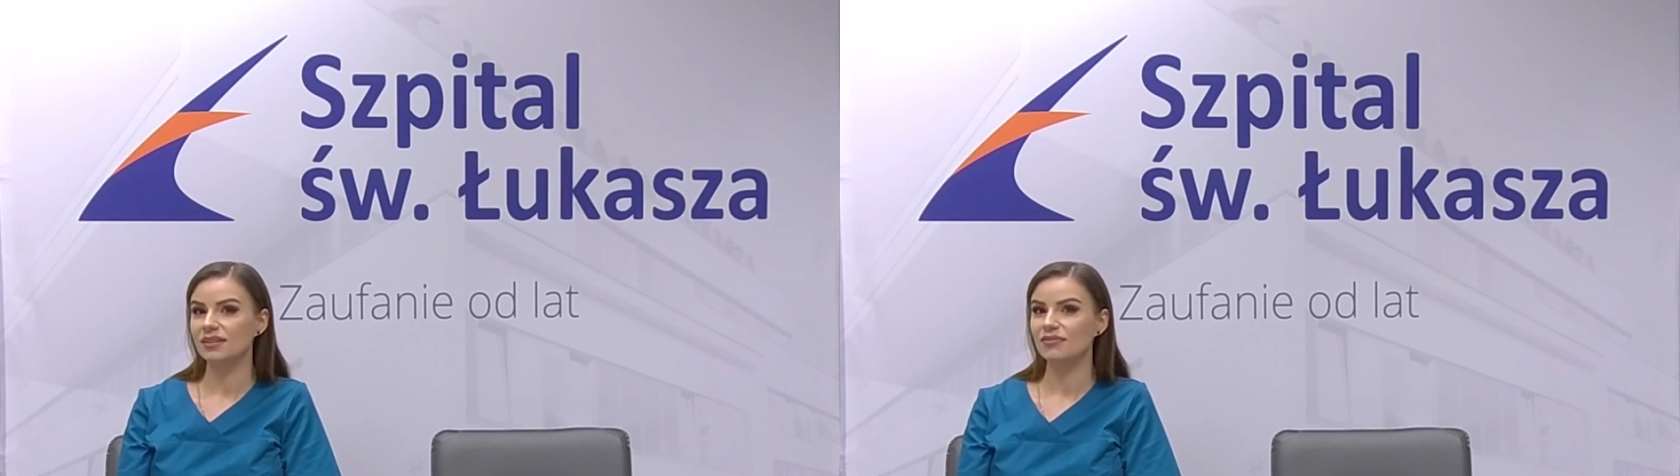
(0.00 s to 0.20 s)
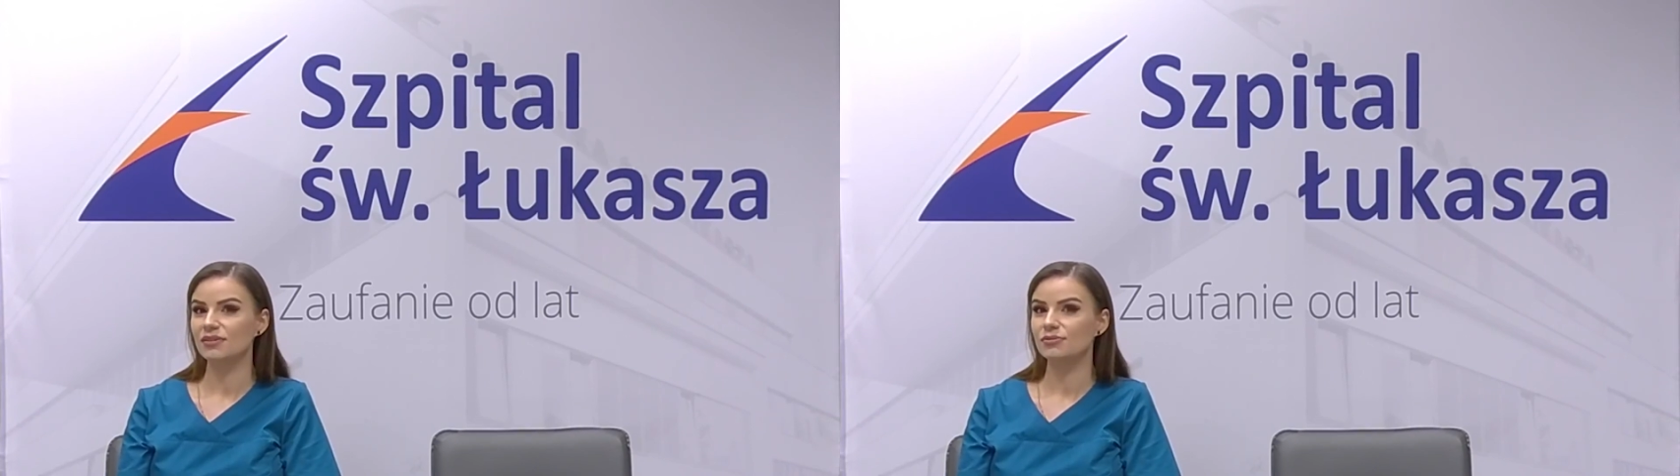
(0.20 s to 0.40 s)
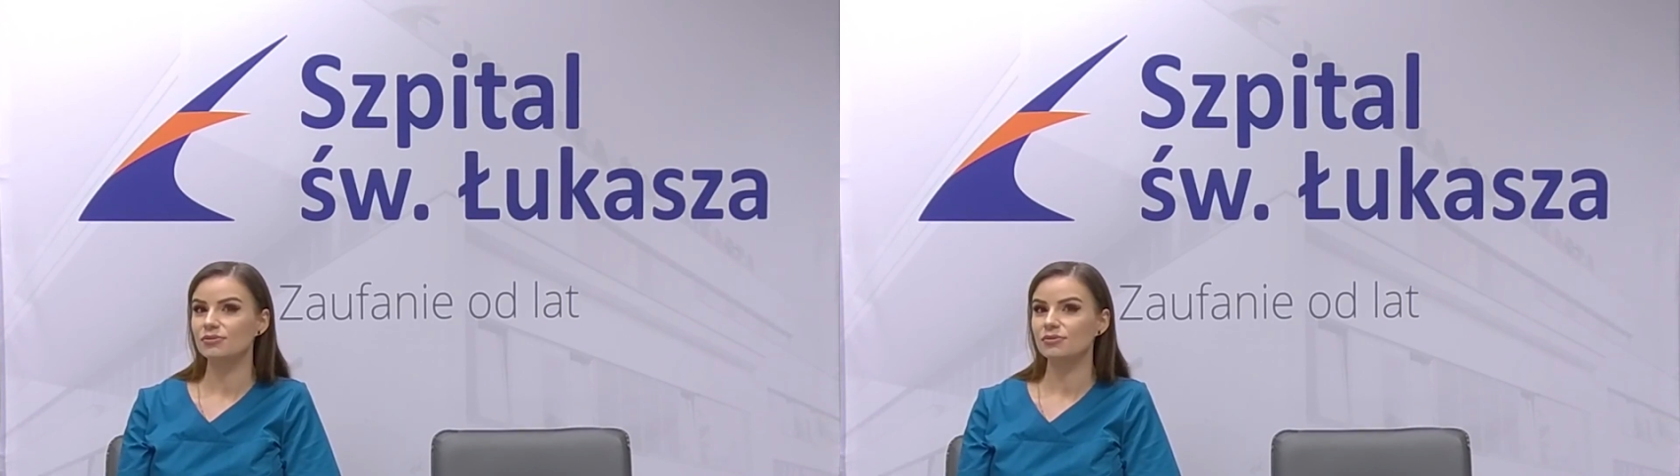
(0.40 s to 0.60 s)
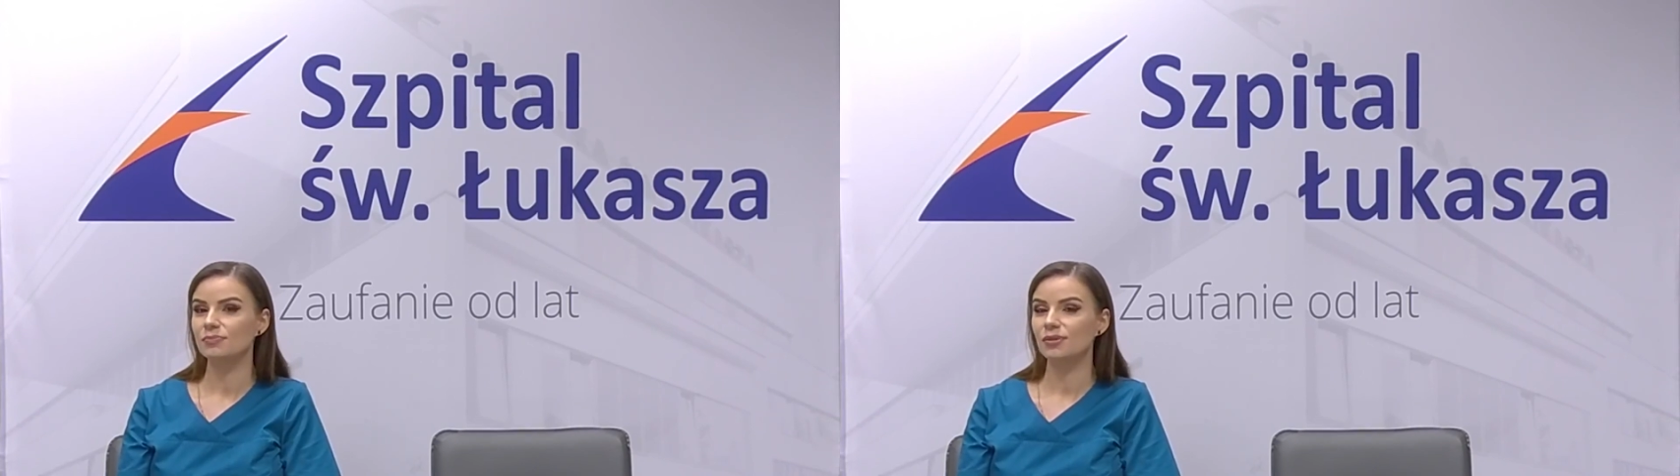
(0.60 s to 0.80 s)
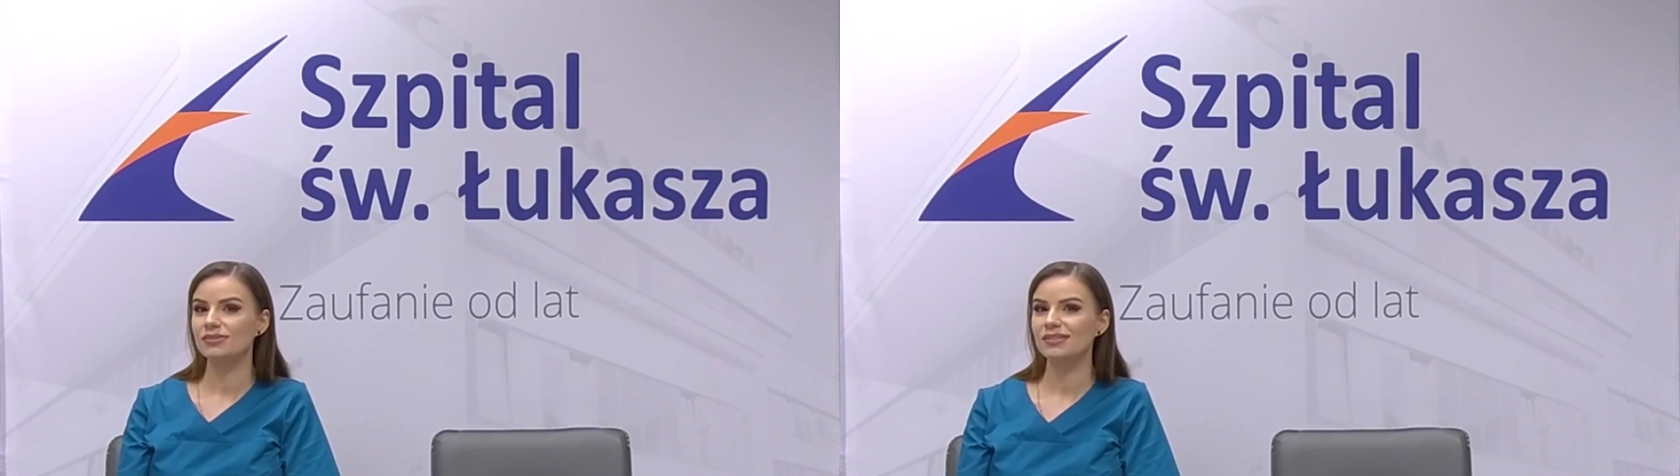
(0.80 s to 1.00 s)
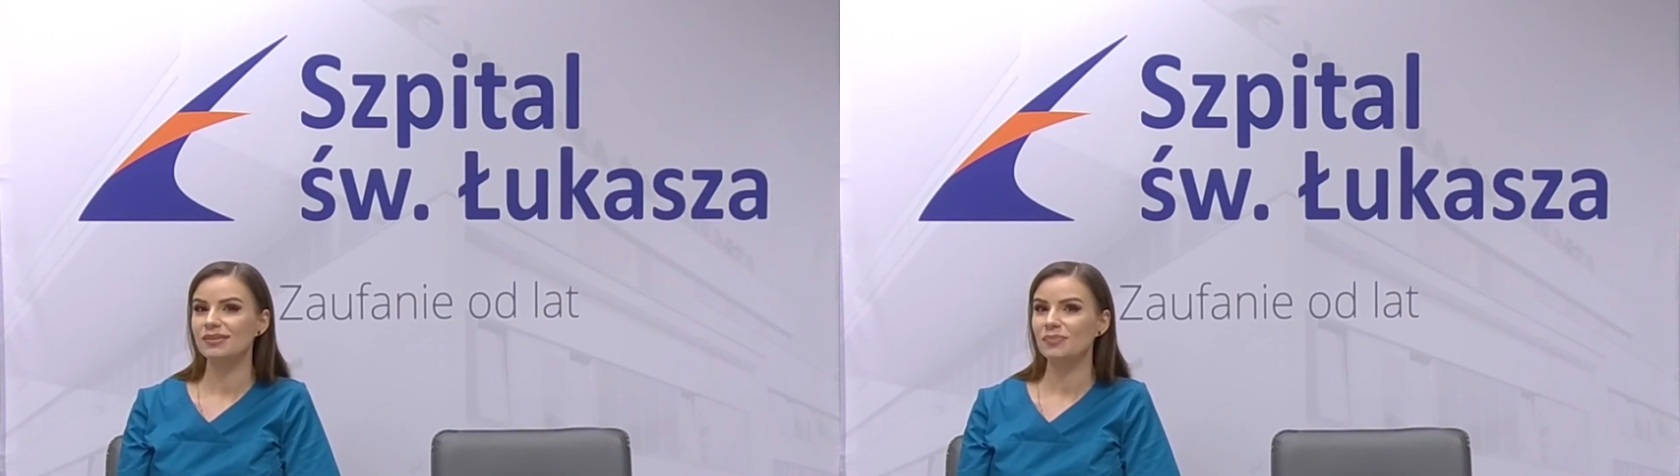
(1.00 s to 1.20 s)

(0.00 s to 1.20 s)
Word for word: Nawet już podczas